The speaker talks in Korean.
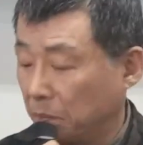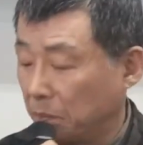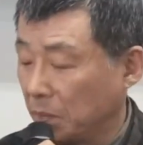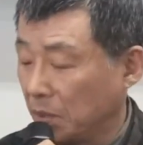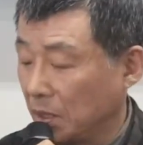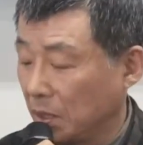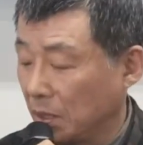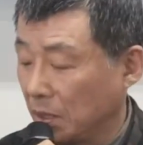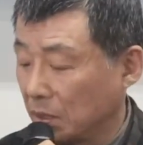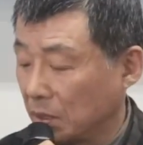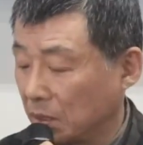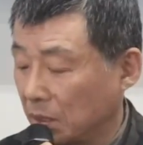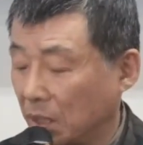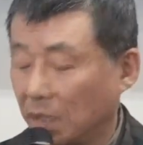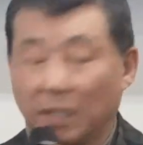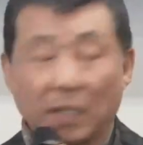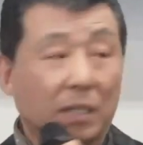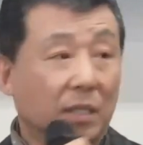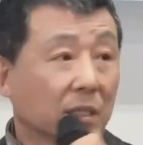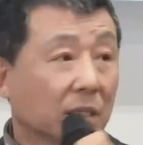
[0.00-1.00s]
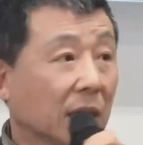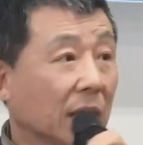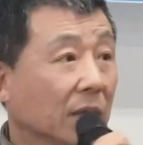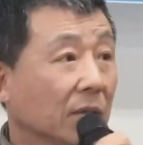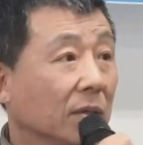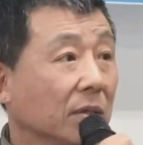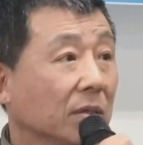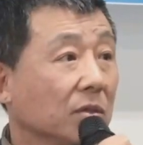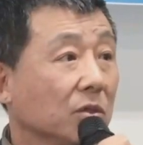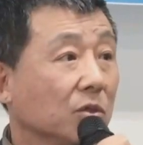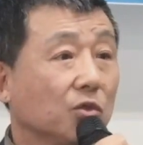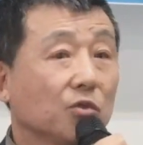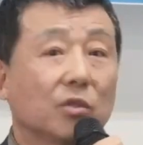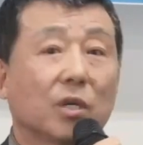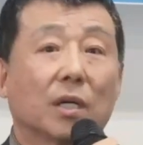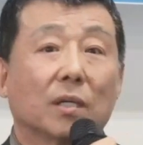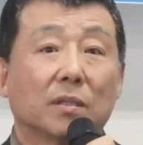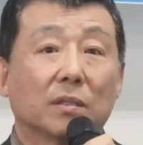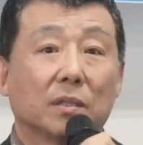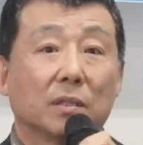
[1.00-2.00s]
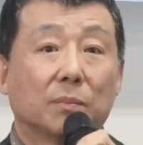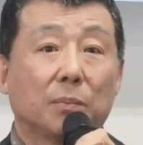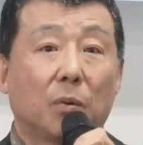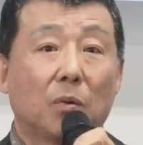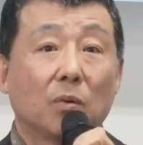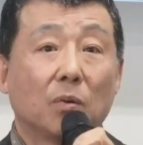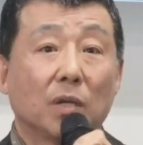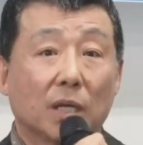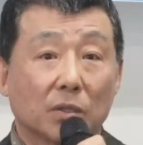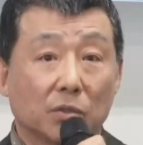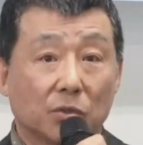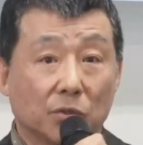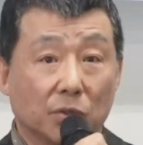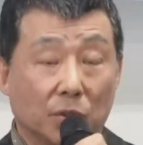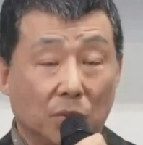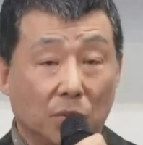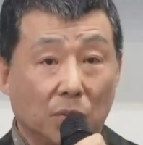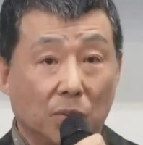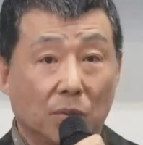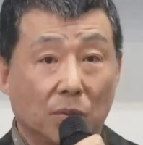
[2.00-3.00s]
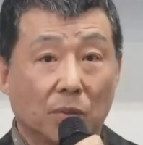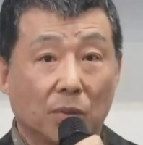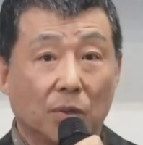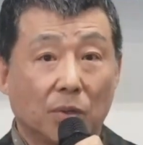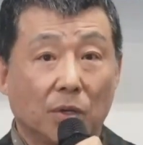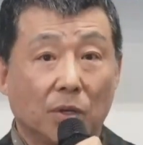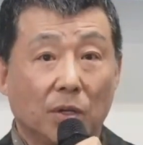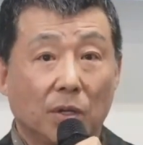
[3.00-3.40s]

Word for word: 이 스탠다드 차트 주가는 지금 폭락 중이고